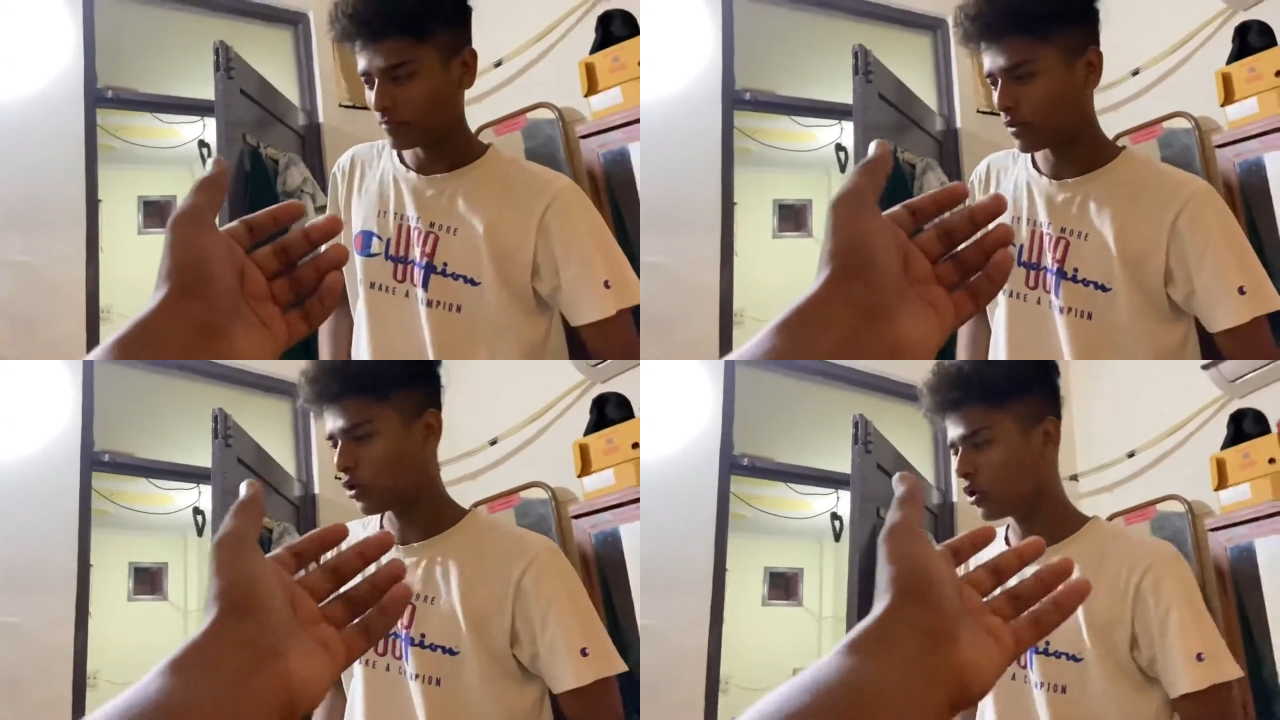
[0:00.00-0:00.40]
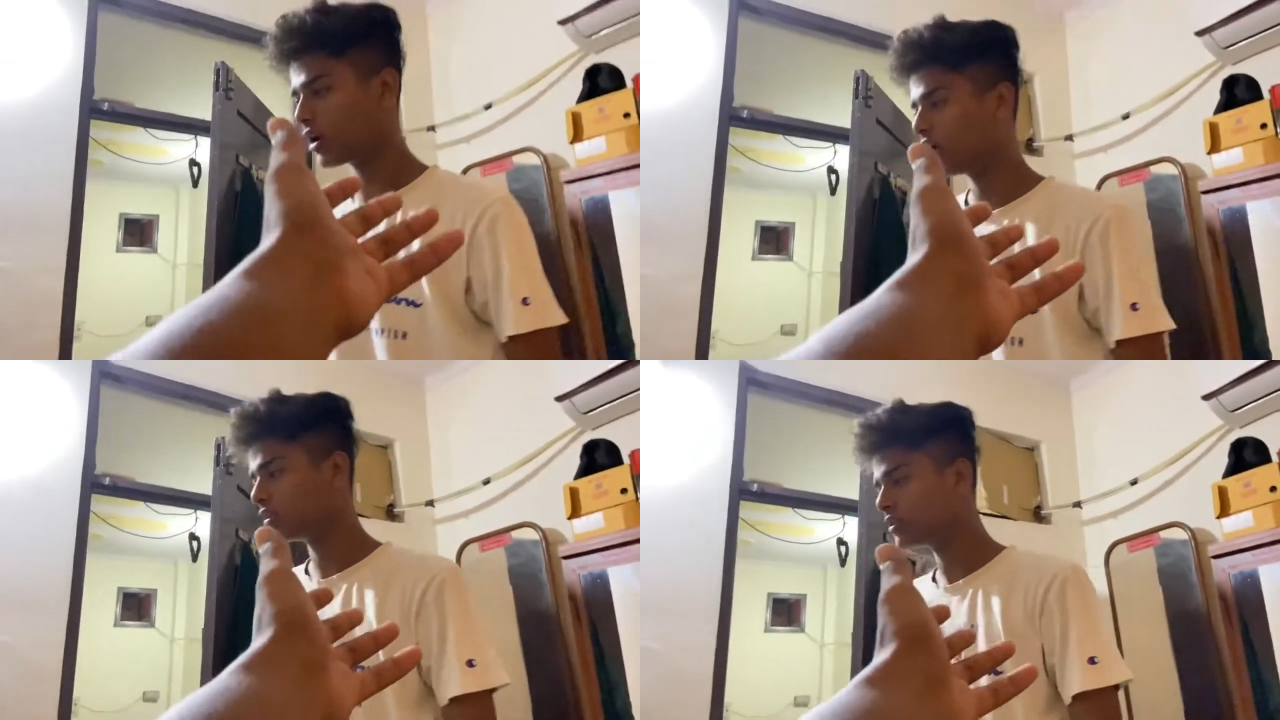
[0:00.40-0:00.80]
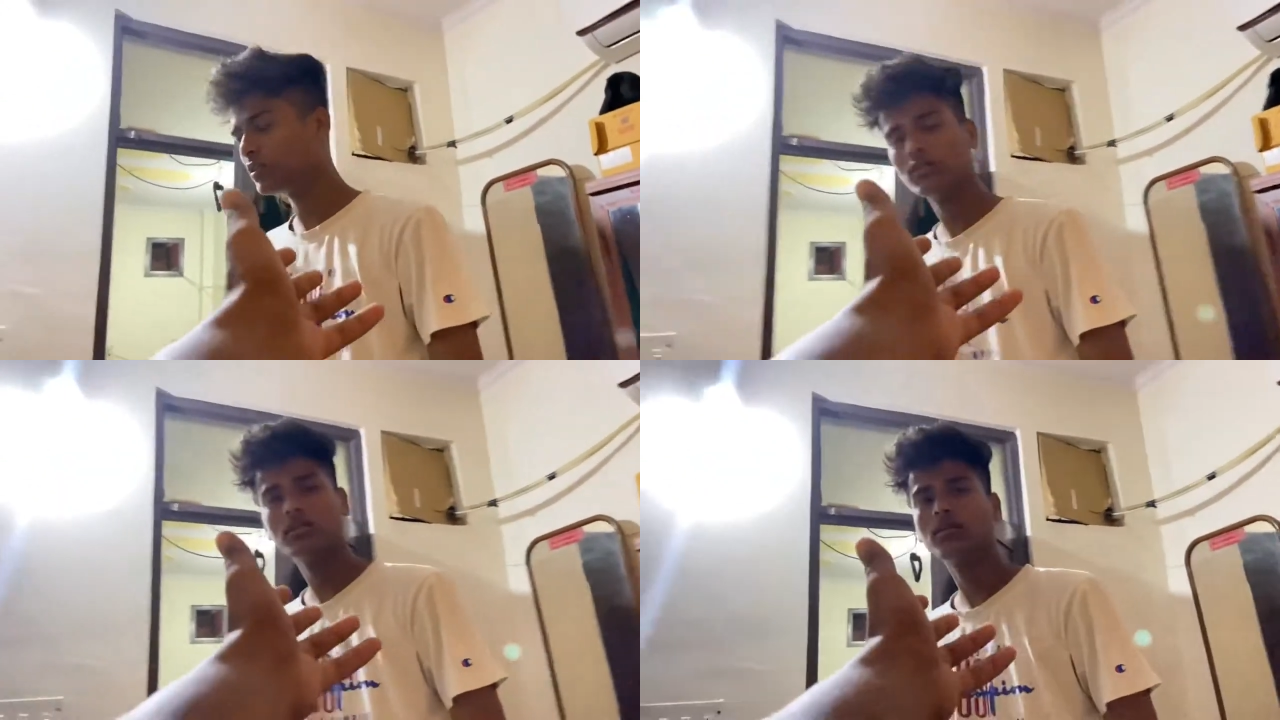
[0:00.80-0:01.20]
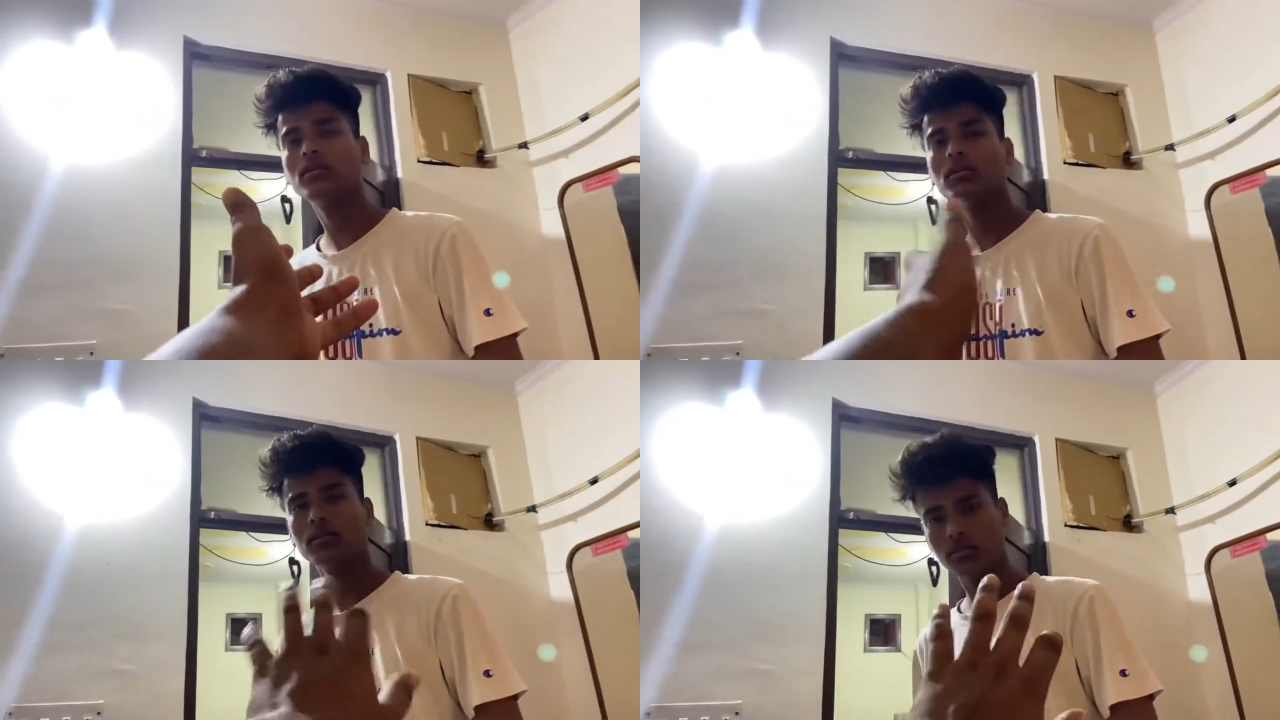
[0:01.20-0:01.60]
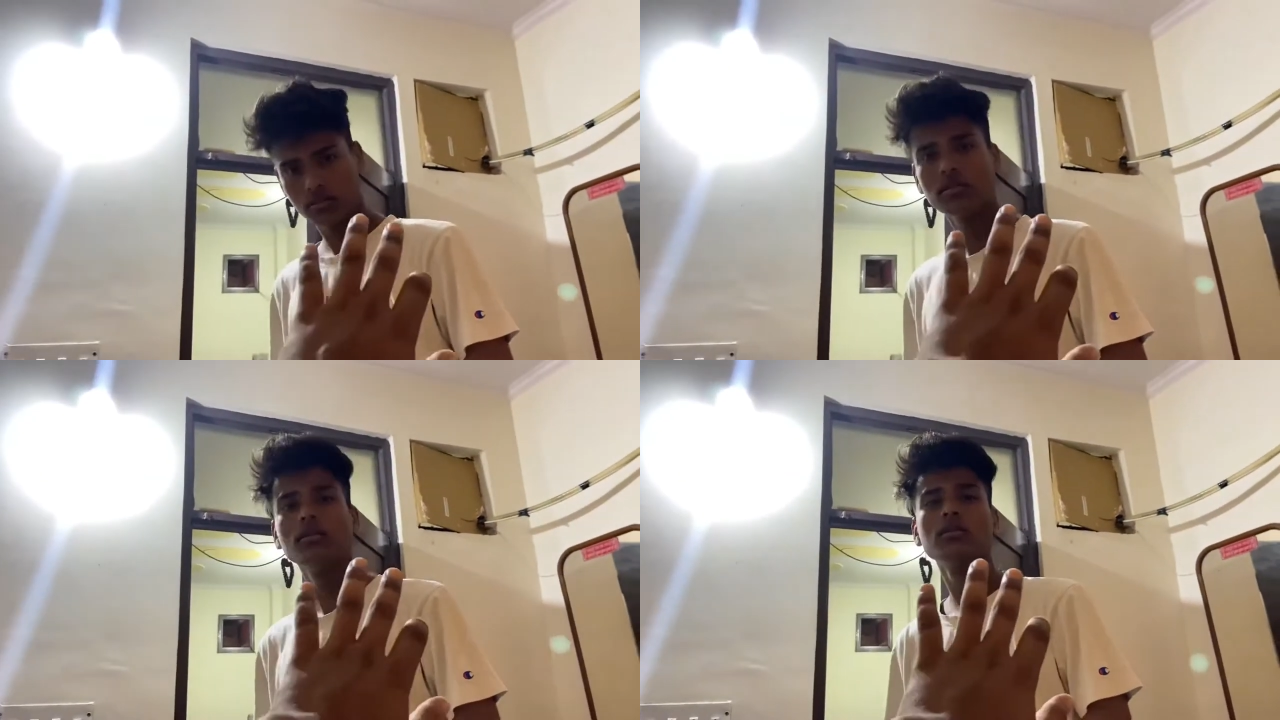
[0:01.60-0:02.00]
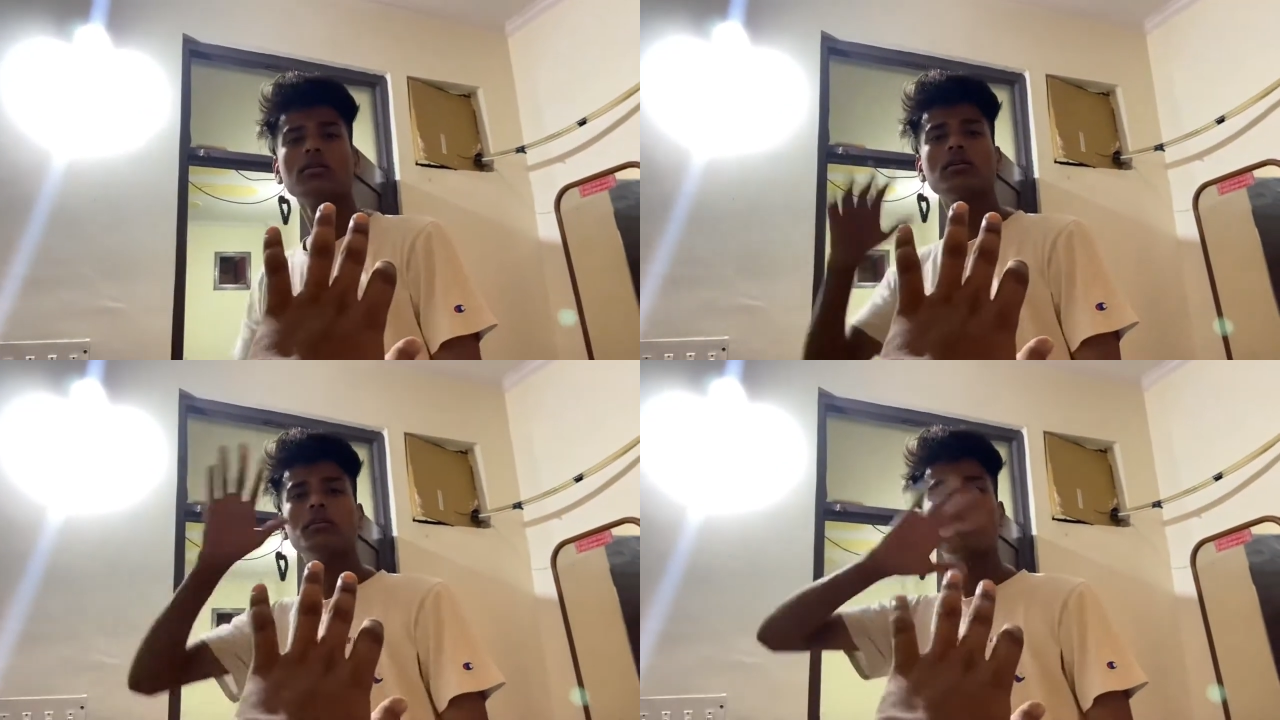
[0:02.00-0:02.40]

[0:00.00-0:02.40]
थोड़ी देर में ब्लॉग शुरू करते हैं ठीक है